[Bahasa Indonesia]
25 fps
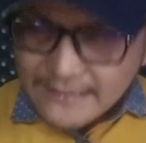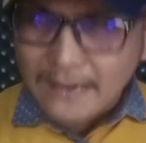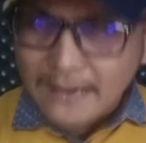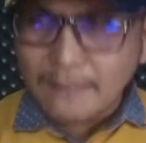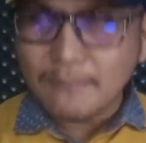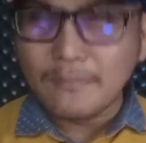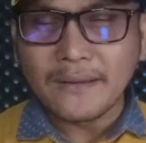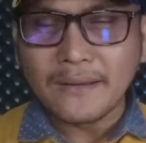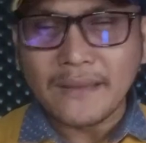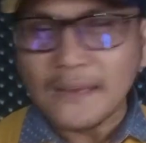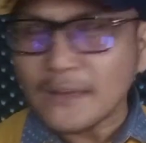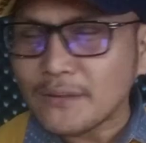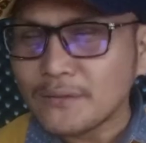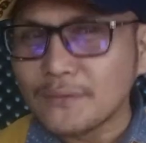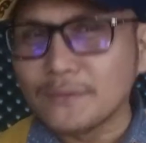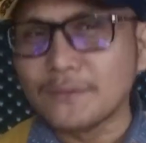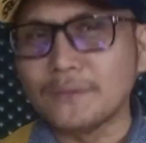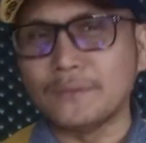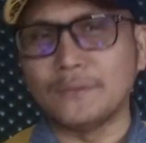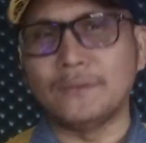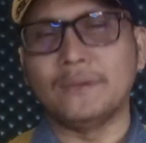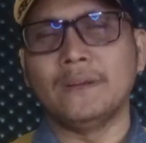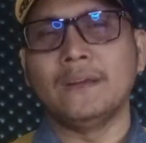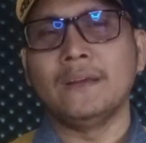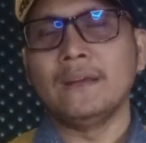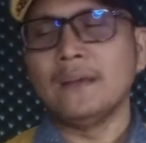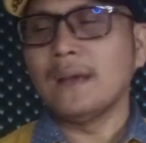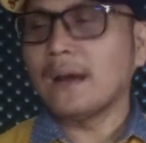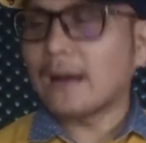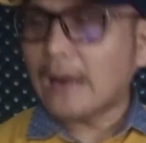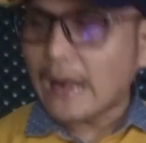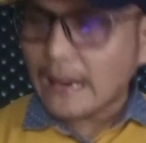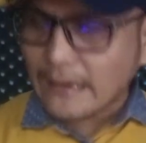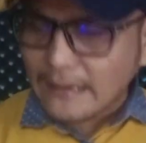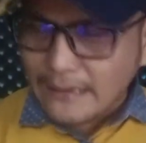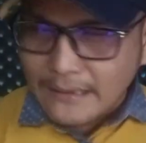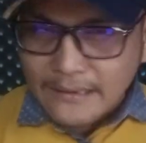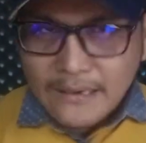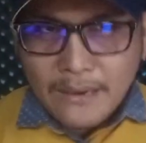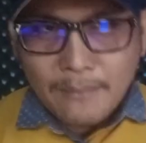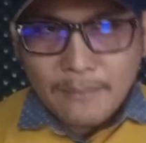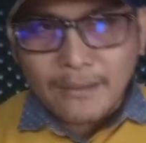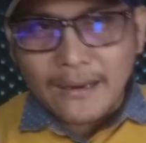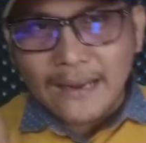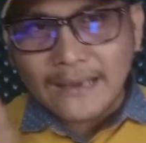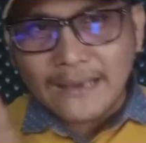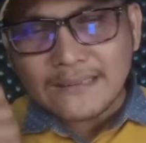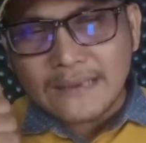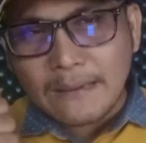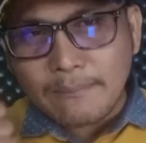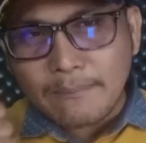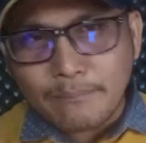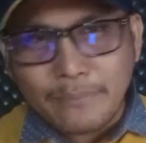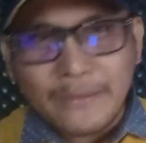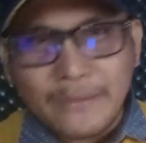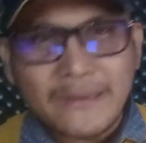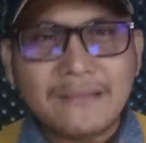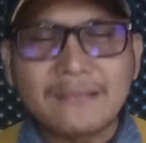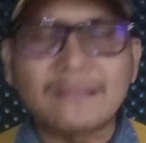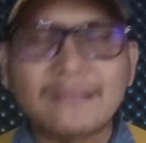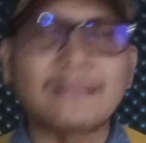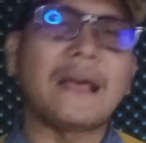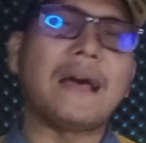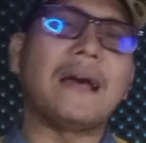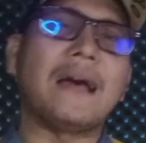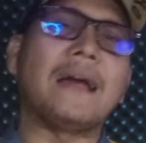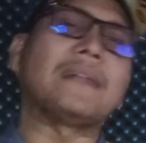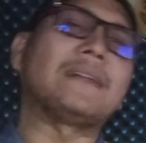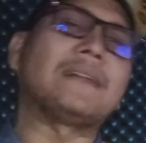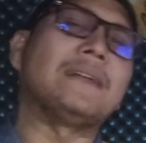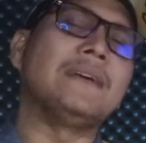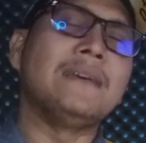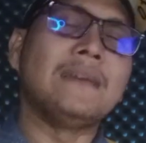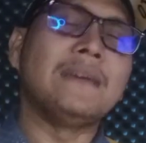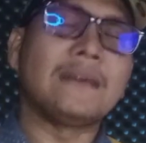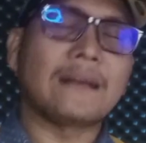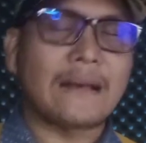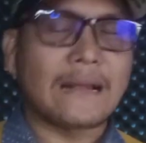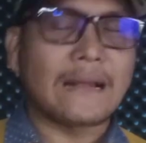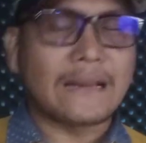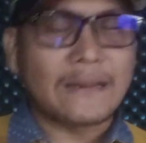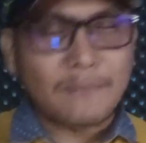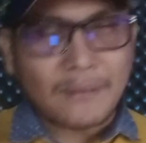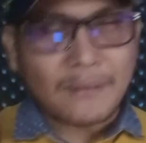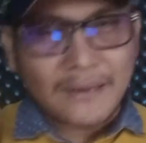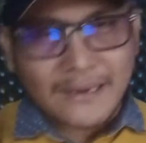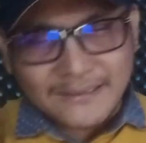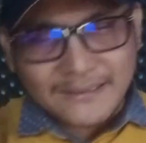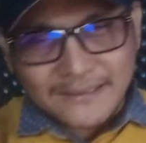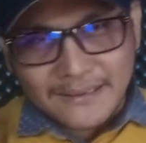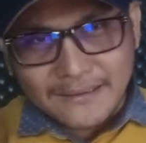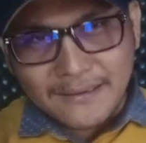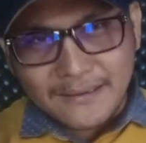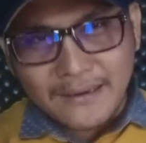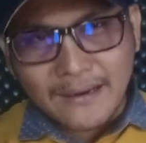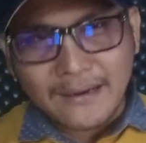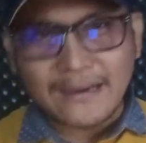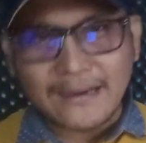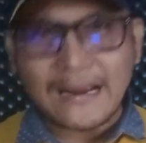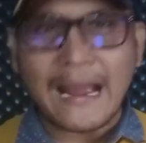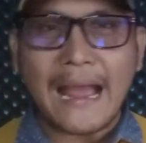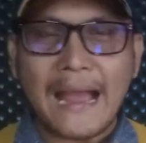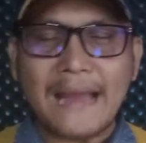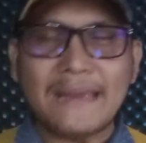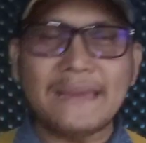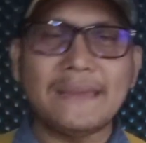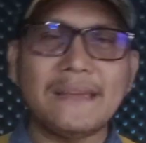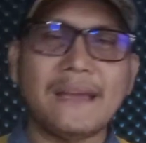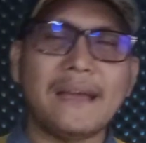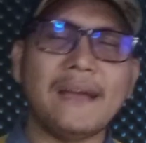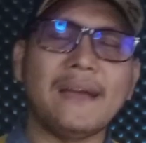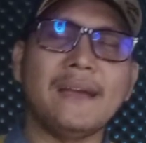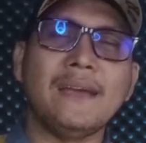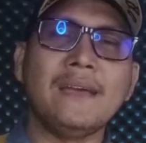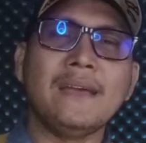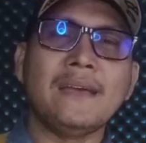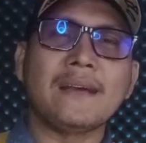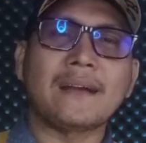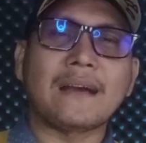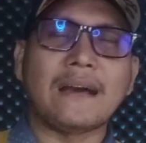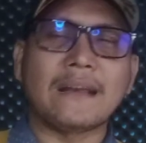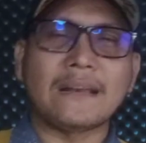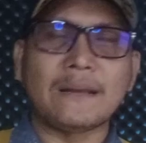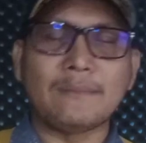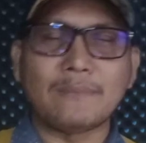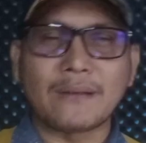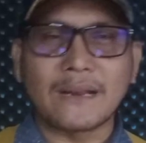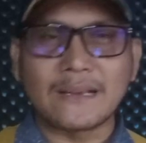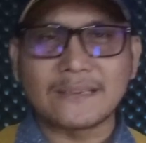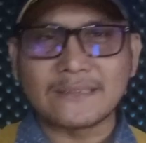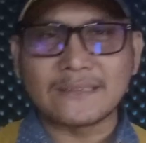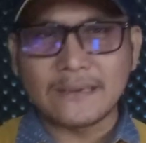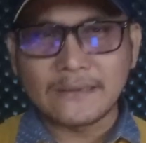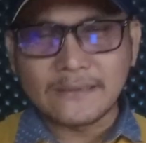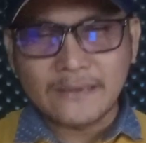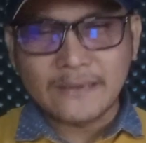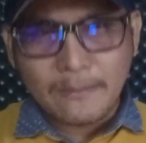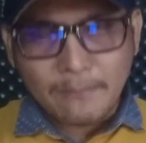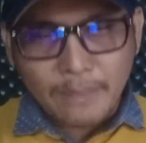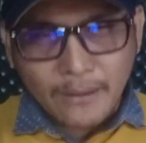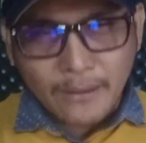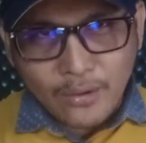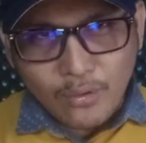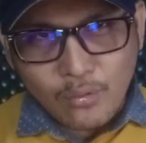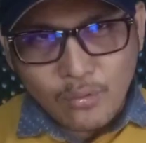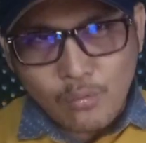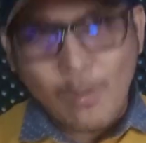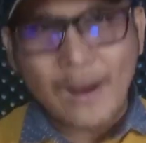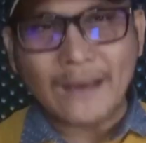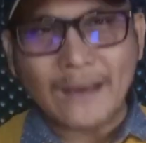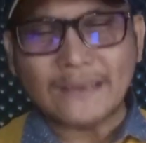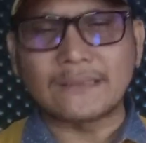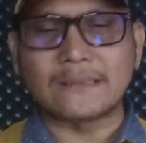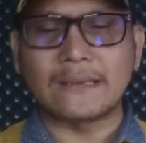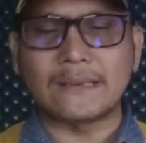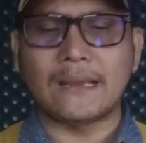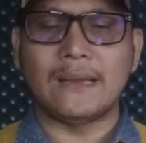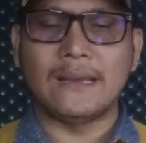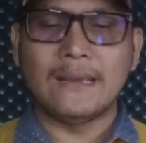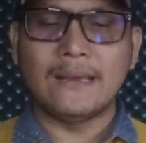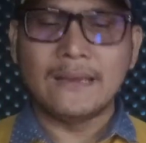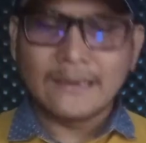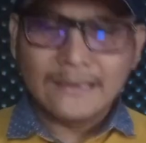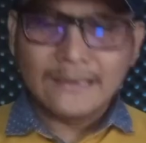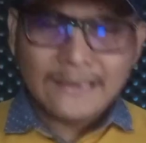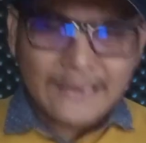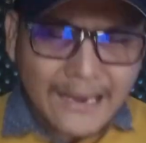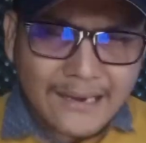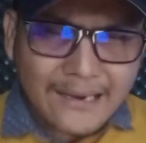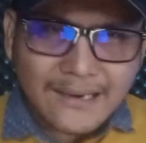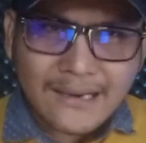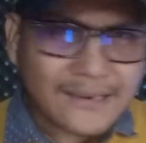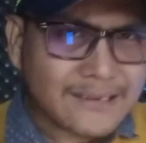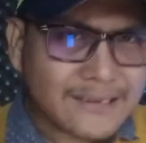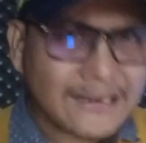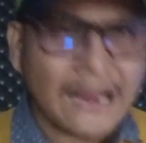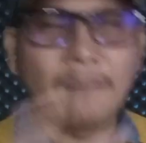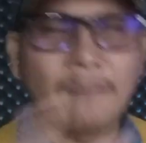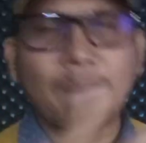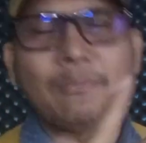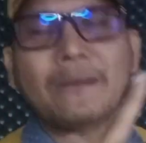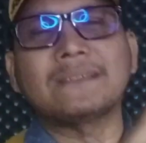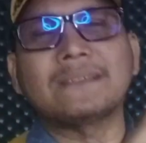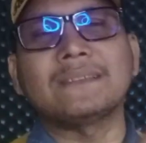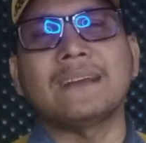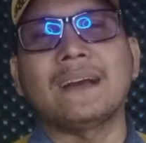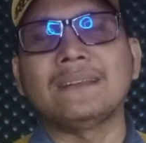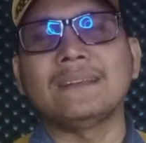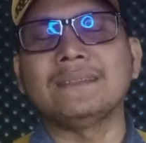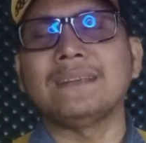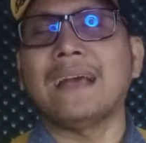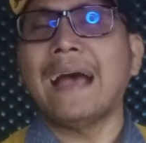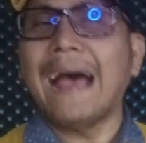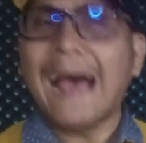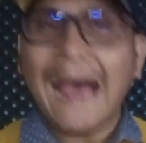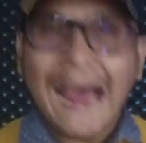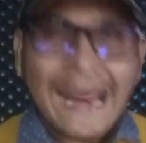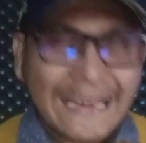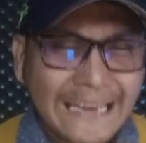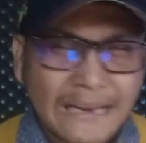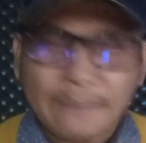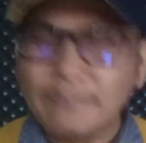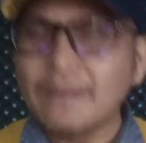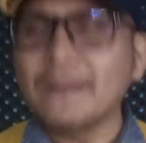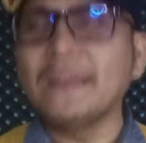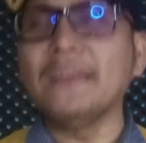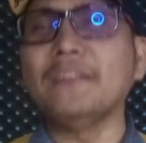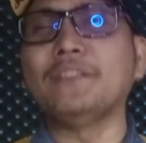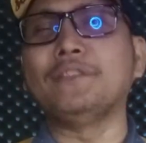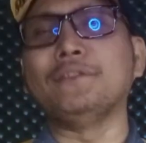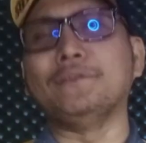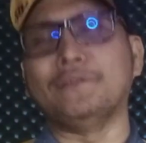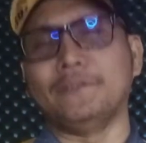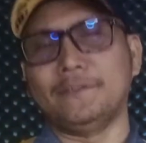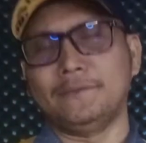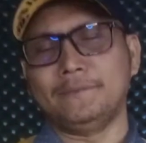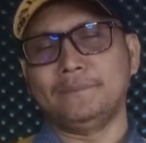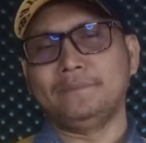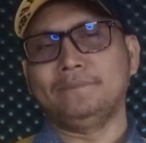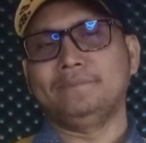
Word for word: yang begitu loh, karena dia merasa pintar, karena merasa dia kaya, karena merasa dia berkuasa, dia kekang pasangannya. Ada yang begitu.